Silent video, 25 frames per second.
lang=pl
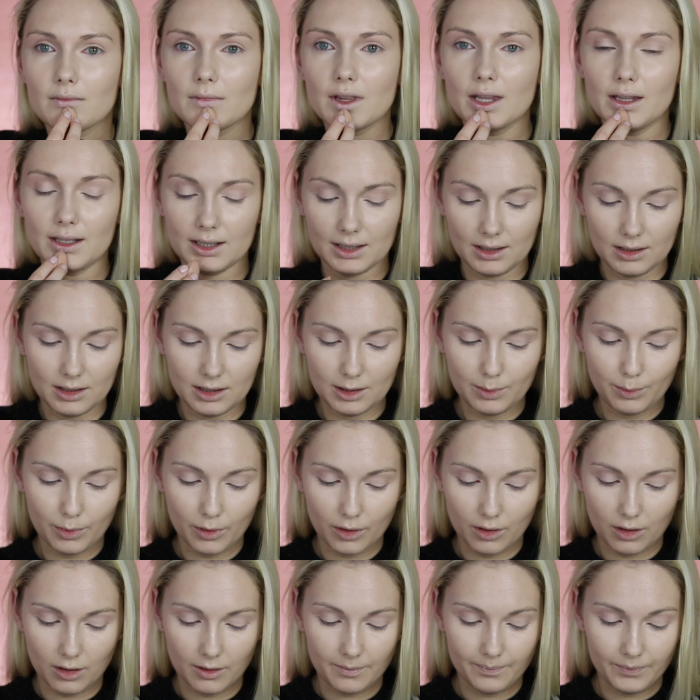Jest
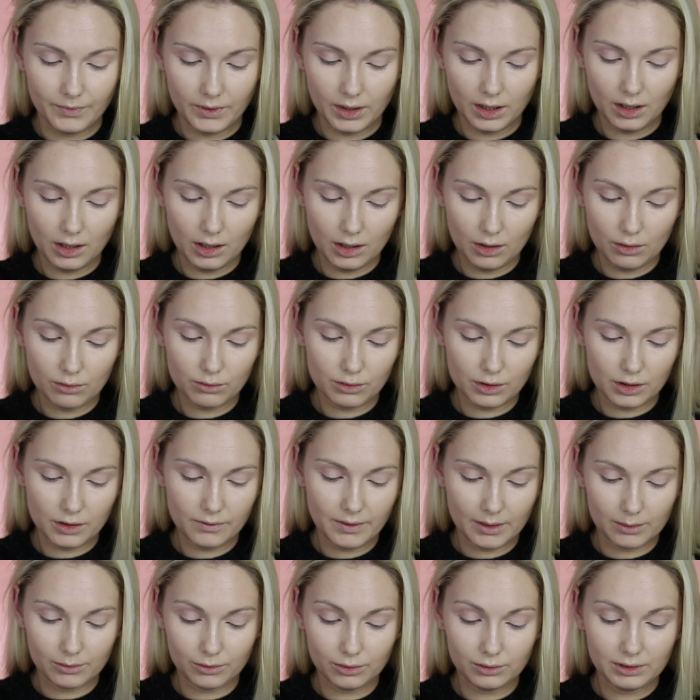spoko. I
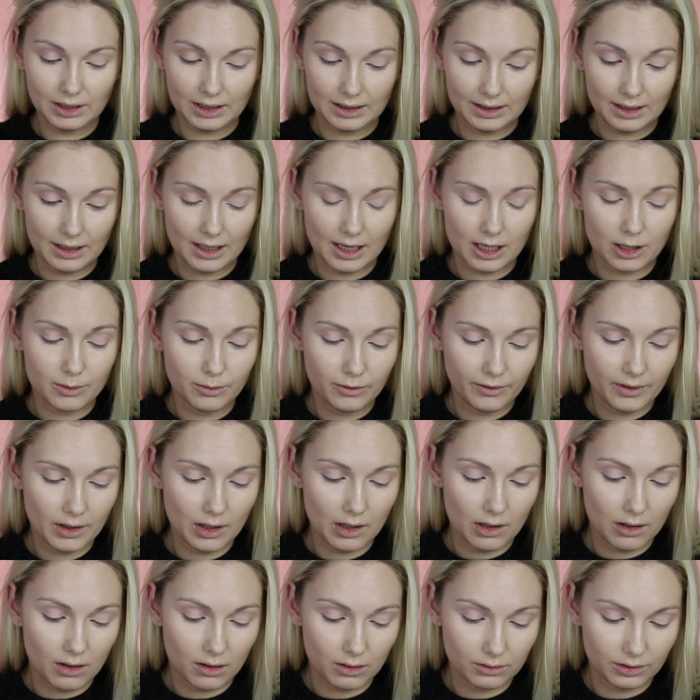używam tutaj, tak jak
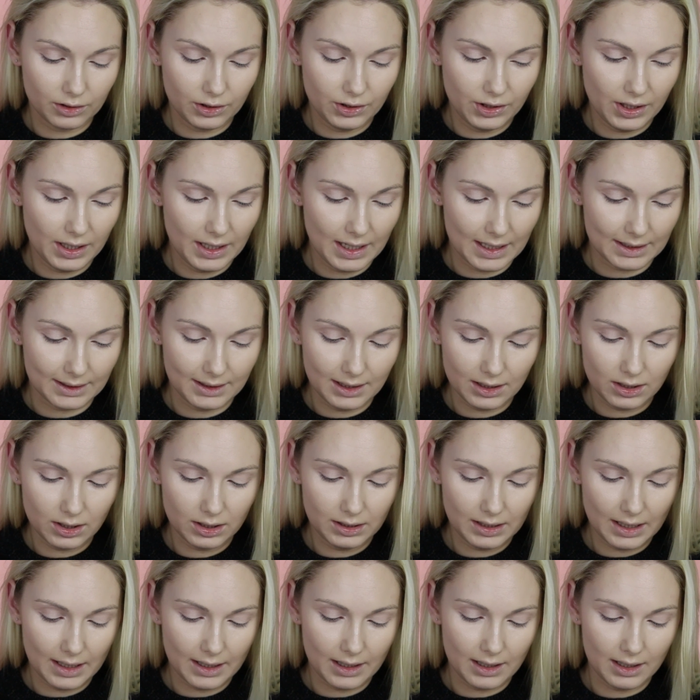mówię, odcienia
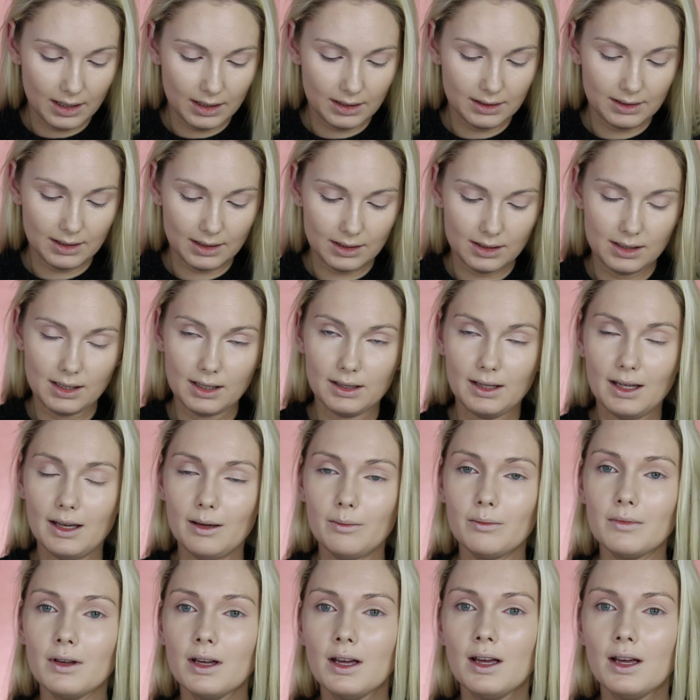C4 i C7.